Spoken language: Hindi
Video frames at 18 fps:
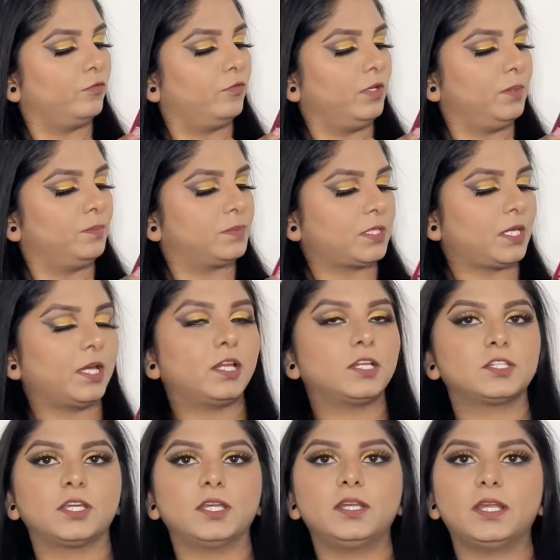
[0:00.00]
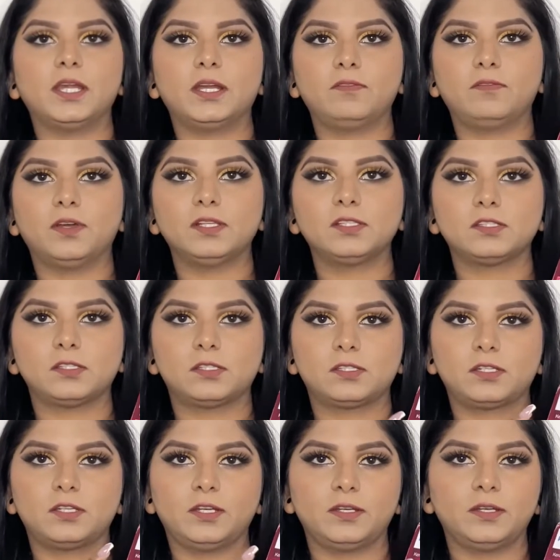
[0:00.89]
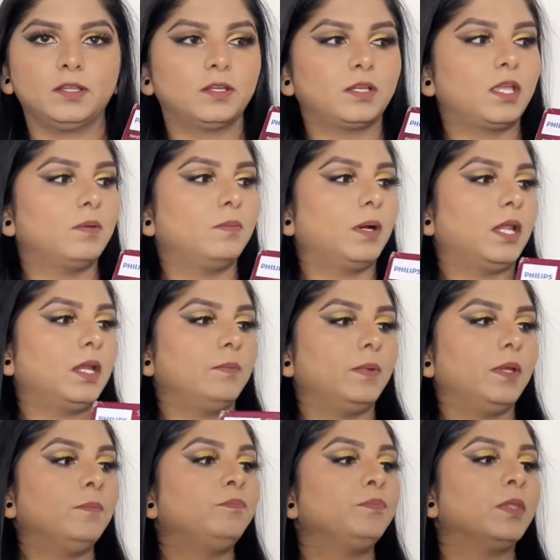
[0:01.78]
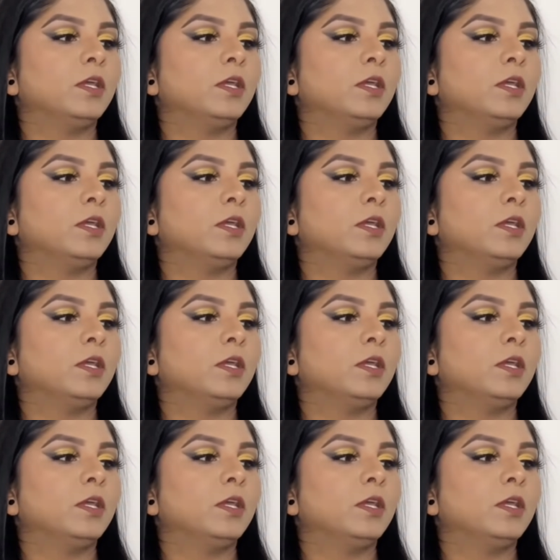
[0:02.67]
फिलिप्स कैराशाइन एडवांस स्ट्रेटनर के बारे में